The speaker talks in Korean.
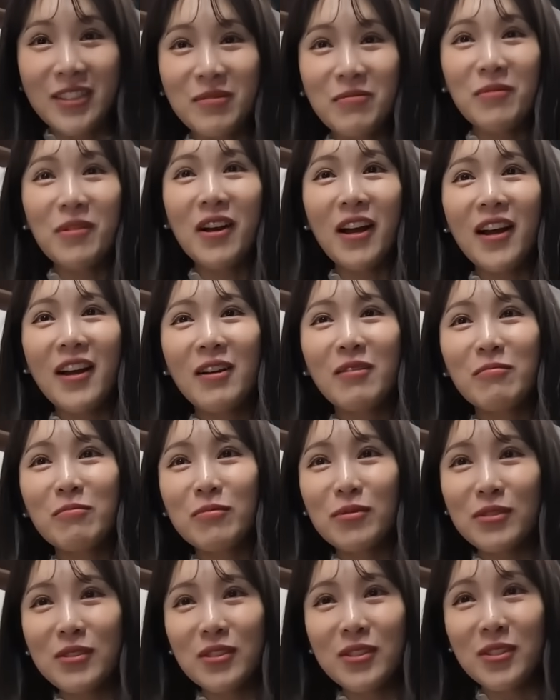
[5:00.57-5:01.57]
음. 뭐야?
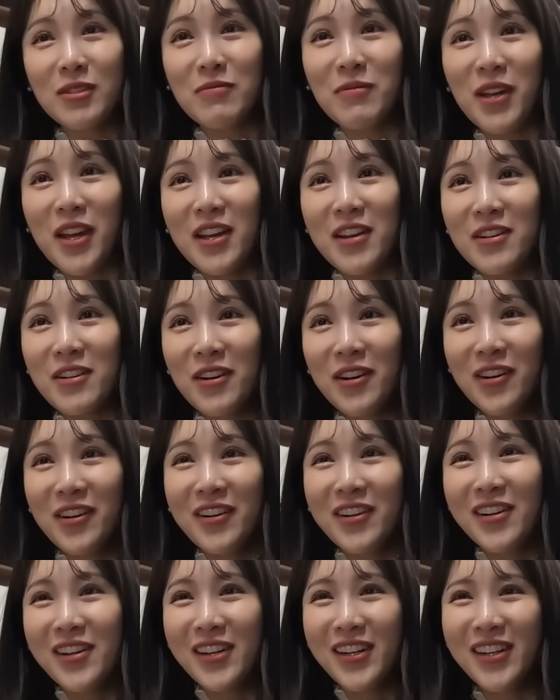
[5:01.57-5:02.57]
무슨 의미야 이거?
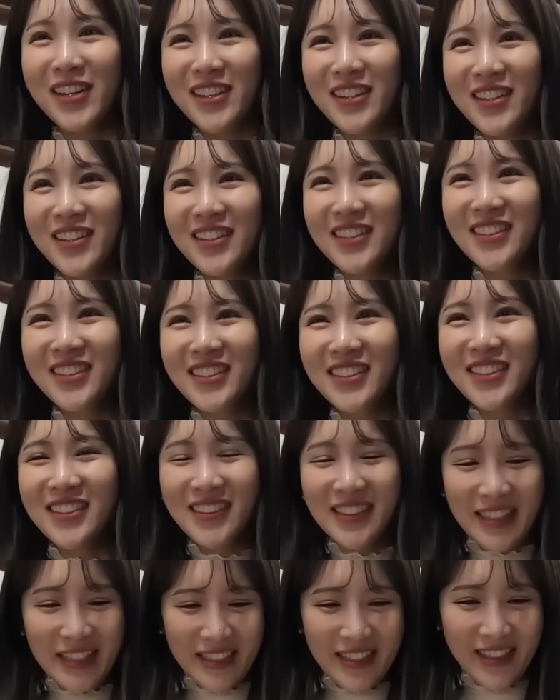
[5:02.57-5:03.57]
음.
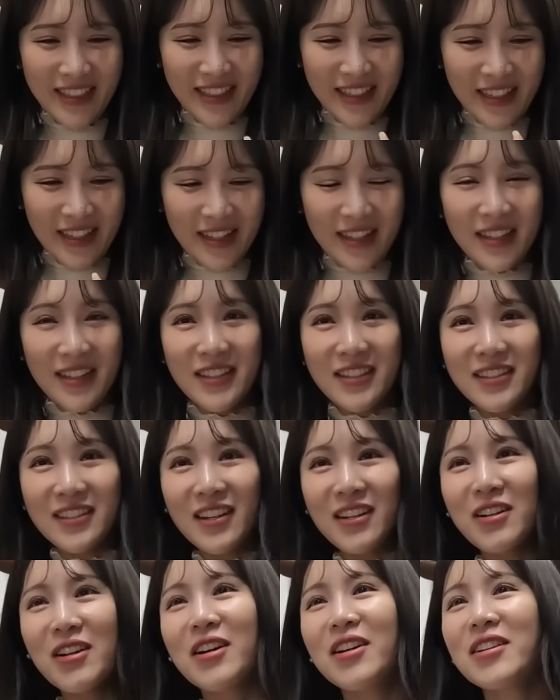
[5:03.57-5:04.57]

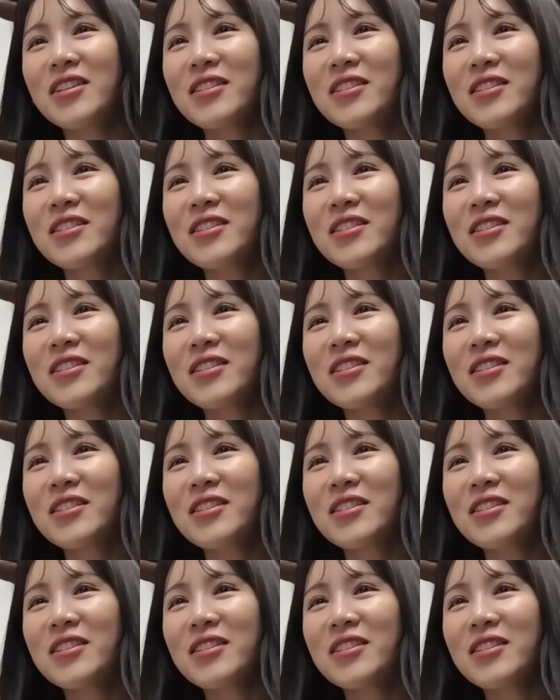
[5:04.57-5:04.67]
아이고